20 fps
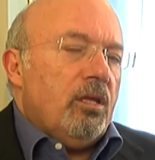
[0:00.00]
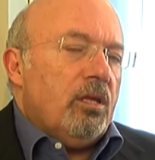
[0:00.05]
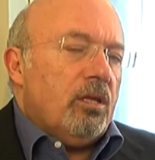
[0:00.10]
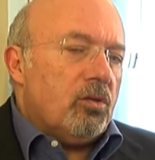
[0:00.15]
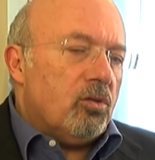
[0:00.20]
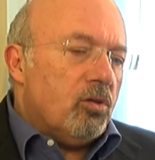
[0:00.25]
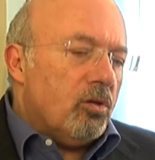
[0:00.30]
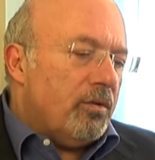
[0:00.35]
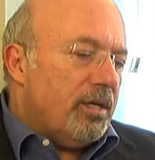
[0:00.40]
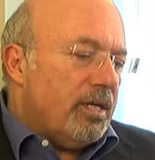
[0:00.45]

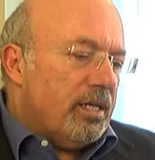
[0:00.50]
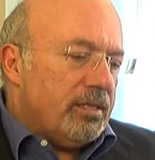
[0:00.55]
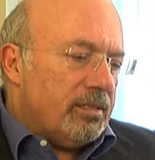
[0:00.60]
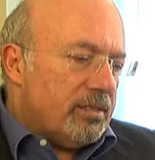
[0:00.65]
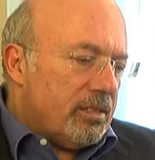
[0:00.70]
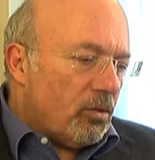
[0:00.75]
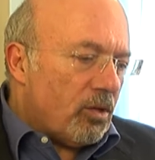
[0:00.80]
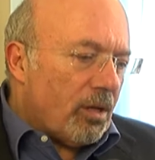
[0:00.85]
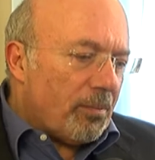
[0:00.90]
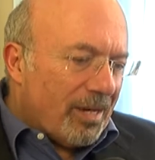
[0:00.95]
dove
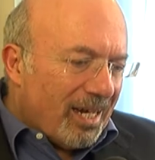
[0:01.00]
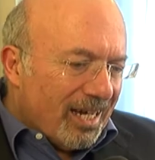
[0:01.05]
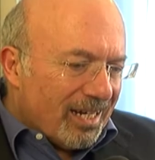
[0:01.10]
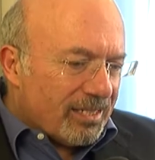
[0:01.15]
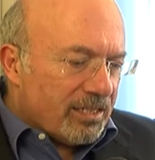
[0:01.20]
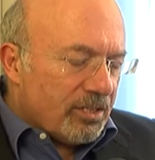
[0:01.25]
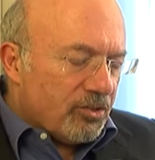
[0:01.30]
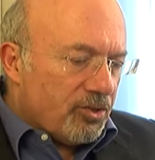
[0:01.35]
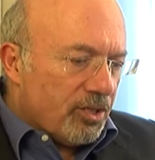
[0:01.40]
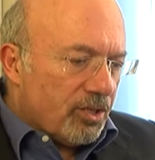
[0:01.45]
da una
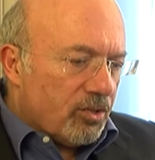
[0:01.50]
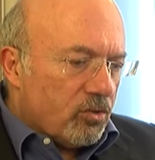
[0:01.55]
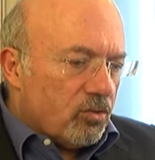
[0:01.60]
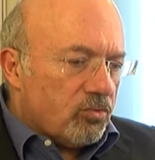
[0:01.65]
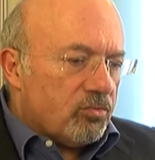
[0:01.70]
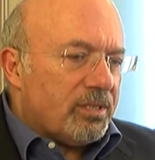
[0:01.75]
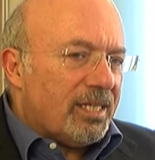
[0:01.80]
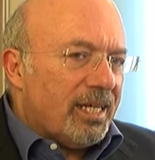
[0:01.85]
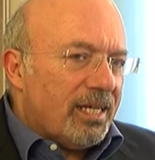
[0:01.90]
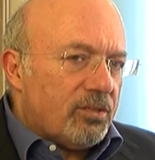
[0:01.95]
parte c'è il
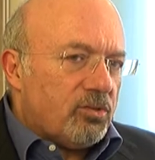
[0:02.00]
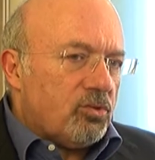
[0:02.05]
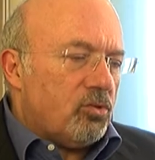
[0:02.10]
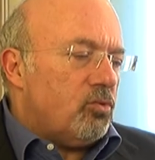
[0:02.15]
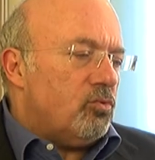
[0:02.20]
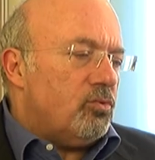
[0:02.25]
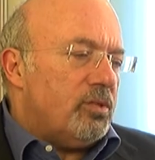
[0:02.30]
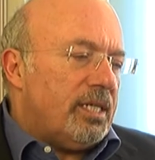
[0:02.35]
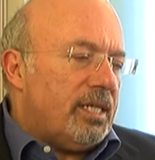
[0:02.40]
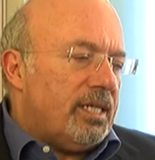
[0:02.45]
contatto
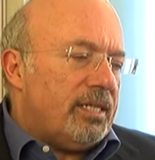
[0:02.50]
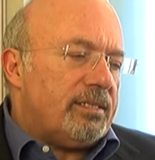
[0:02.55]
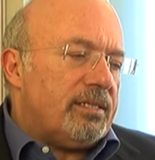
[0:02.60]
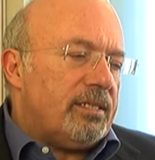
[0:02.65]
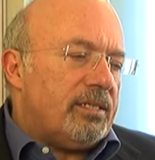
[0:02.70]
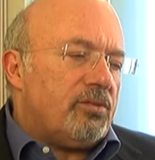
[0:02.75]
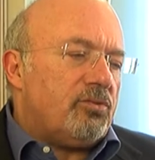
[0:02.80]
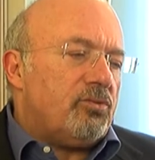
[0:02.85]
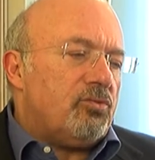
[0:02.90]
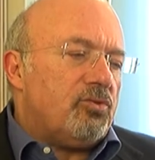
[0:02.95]
con una
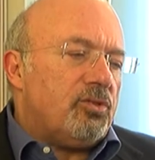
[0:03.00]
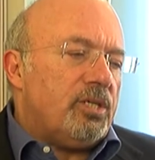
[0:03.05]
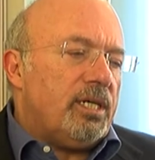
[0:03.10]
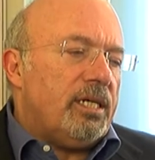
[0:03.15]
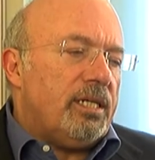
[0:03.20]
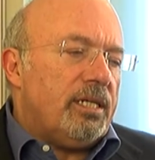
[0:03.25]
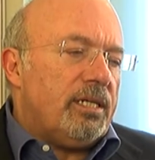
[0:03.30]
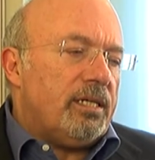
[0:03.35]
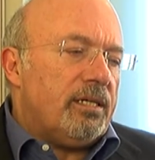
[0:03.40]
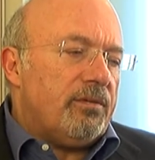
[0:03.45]
realtà
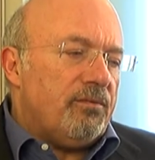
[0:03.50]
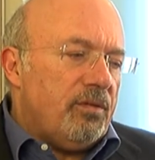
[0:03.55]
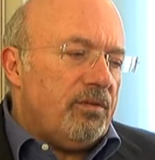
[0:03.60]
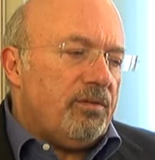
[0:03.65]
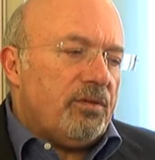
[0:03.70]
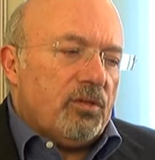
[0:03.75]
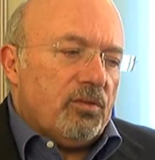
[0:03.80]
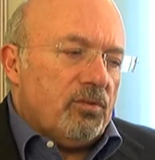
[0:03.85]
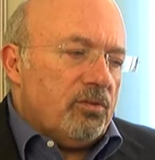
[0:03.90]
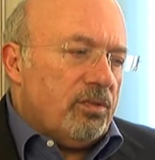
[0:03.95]
sociale che
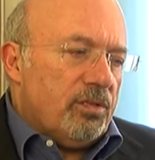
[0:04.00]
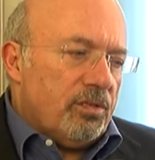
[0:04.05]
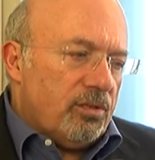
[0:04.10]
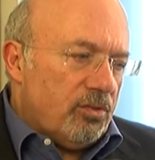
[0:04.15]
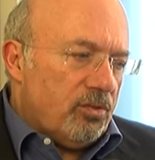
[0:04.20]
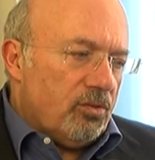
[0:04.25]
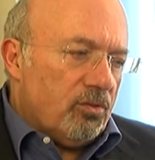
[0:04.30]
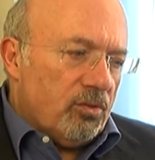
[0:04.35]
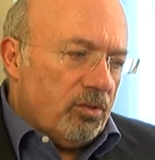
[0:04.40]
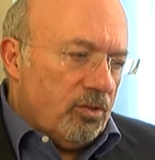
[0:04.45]
vive
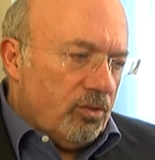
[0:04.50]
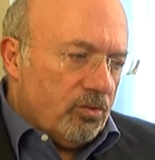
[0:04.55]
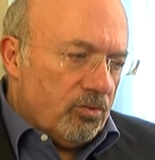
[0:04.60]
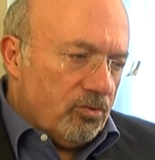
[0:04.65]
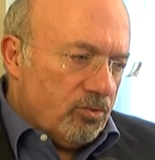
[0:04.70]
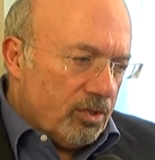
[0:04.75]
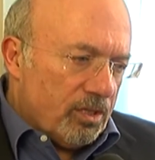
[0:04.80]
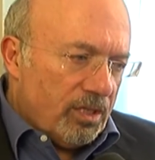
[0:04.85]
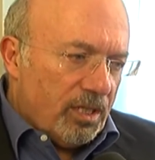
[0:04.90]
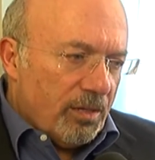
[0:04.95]
condizioni
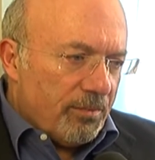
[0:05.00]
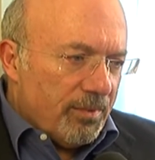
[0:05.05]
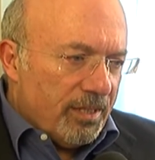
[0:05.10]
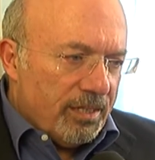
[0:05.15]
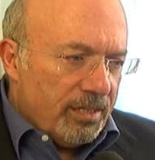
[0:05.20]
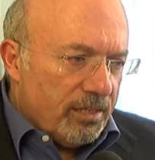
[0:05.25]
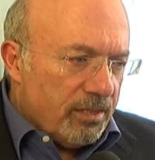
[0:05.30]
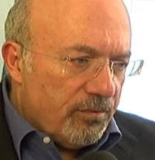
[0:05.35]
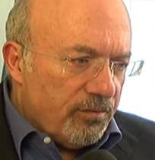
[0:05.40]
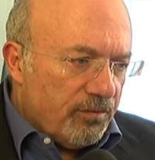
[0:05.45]

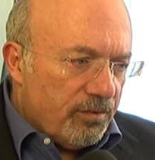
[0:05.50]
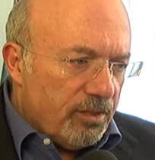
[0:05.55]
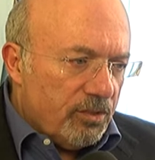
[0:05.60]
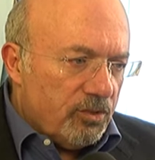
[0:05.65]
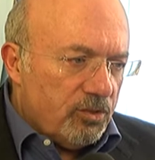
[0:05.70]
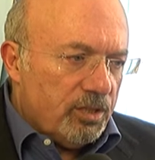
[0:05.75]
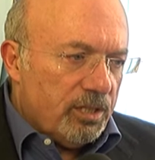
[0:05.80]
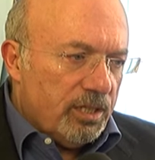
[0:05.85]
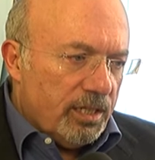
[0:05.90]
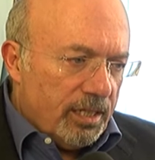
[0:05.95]
oggettivamente
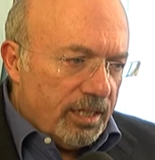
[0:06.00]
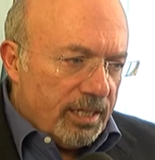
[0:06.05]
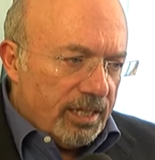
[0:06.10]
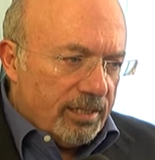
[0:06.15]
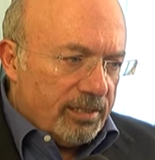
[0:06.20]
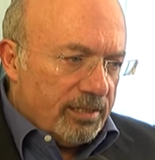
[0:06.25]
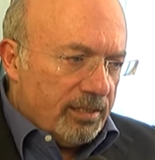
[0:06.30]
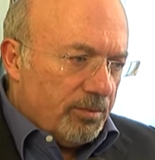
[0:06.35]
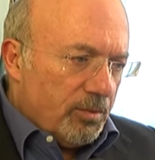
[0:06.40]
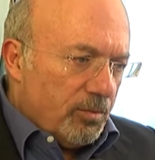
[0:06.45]
difficili nelle
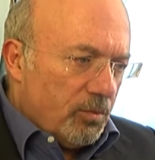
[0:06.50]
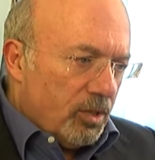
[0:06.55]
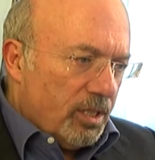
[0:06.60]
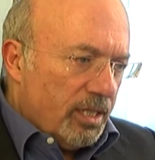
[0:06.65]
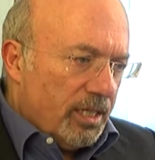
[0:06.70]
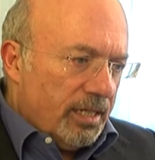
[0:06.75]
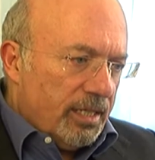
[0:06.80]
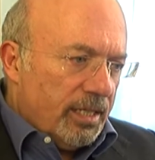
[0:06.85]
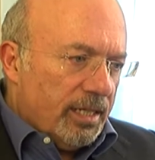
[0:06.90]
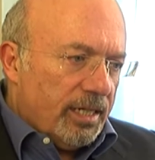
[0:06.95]
case
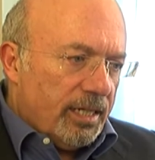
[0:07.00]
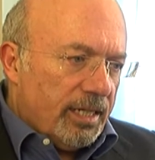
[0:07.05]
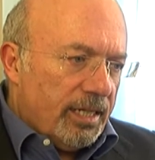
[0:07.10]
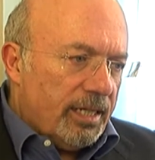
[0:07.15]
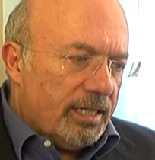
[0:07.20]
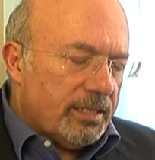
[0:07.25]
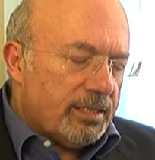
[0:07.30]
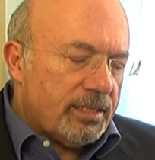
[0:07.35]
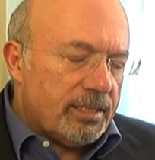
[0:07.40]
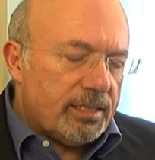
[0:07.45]
popolari
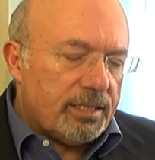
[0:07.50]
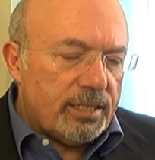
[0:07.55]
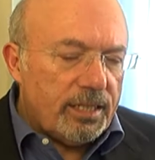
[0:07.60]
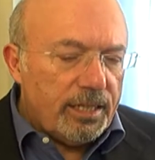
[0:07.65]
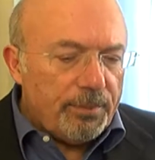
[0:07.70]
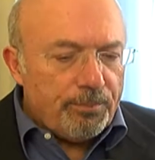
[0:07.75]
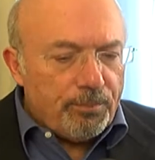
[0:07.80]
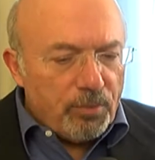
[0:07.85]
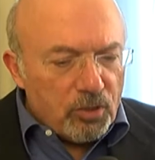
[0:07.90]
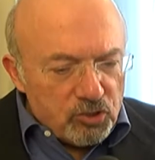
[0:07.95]
dell'Ater
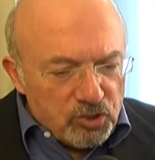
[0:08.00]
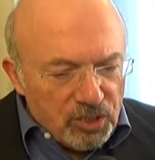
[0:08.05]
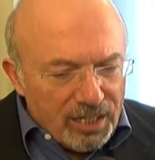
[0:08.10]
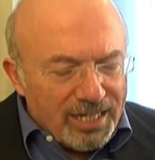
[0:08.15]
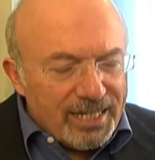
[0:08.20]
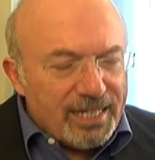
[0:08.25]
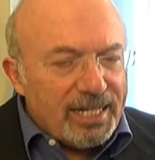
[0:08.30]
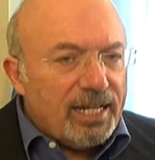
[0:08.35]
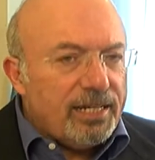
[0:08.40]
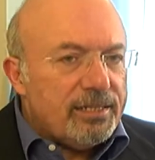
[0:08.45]
e poi c'è
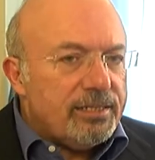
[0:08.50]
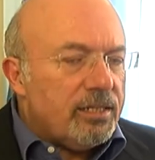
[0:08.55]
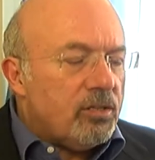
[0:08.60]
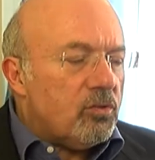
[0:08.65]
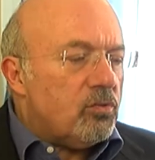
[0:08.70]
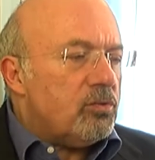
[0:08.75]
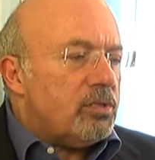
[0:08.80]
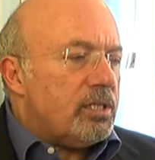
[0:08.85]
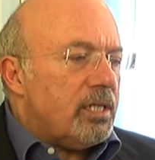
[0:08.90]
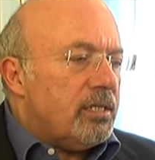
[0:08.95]
la grande
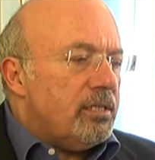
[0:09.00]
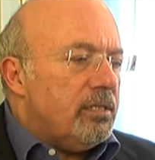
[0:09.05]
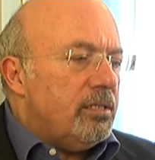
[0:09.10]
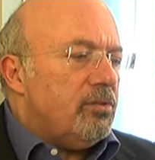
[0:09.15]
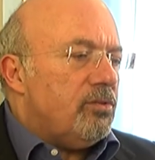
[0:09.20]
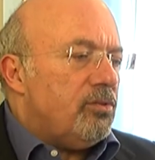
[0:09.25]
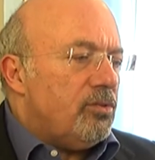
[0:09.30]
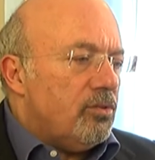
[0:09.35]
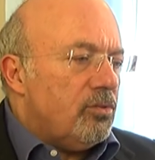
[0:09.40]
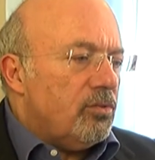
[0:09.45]

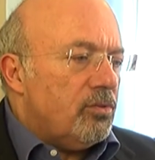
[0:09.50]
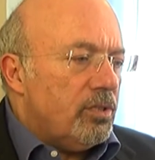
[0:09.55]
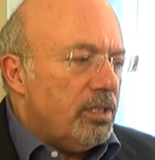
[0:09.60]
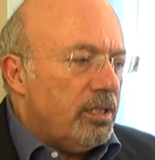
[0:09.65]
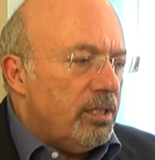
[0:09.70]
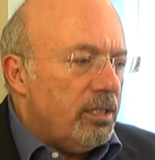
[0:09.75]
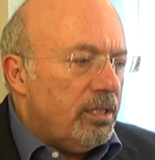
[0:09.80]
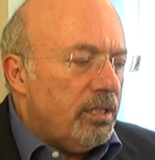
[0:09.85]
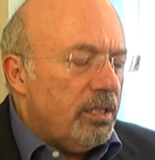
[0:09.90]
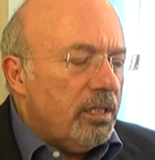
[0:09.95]

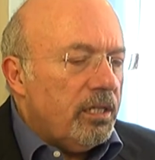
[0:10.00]
contraddizione